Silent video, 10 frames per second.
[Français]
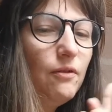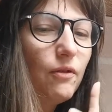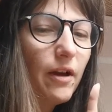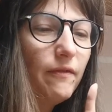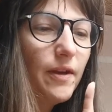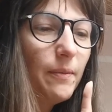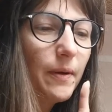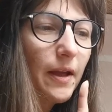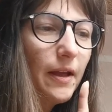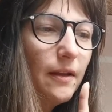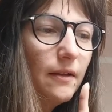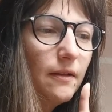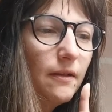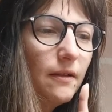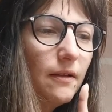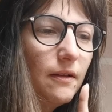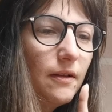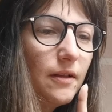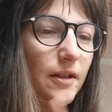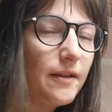Le rêve d'après,
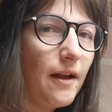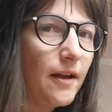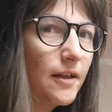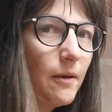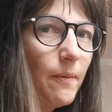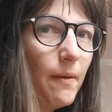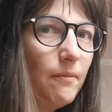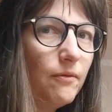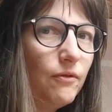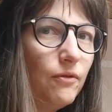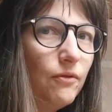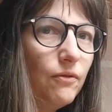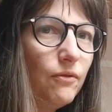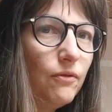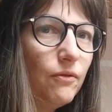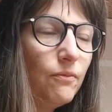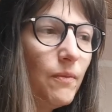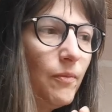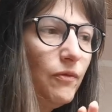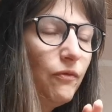j'étais incapable de,
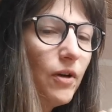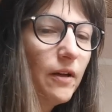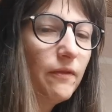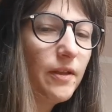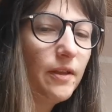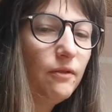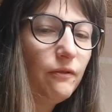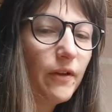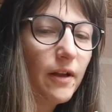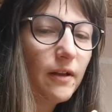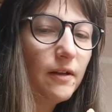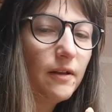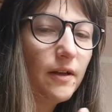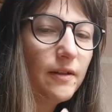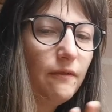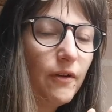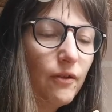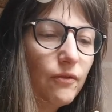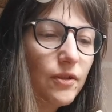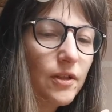même une fois réveillée, de faire la
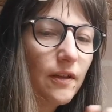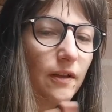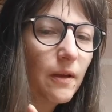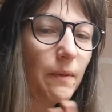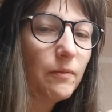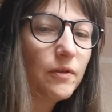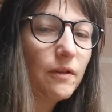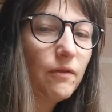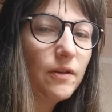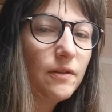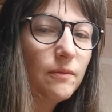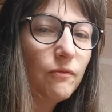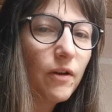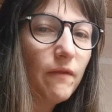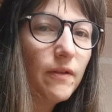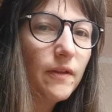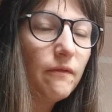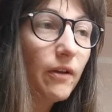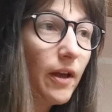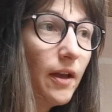différence. J'étais incapable de savoir si mon rêve
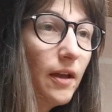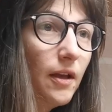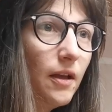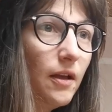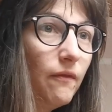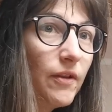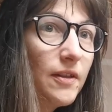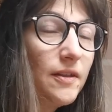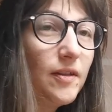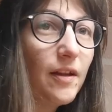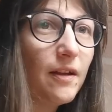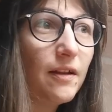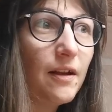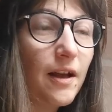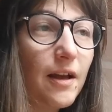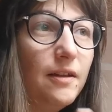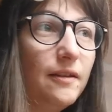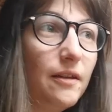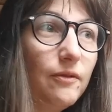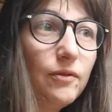était vrai, enfin si c'était la
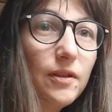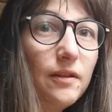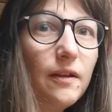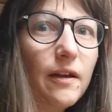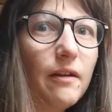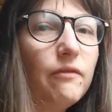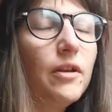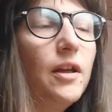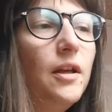réalité ou si c'était un rêve.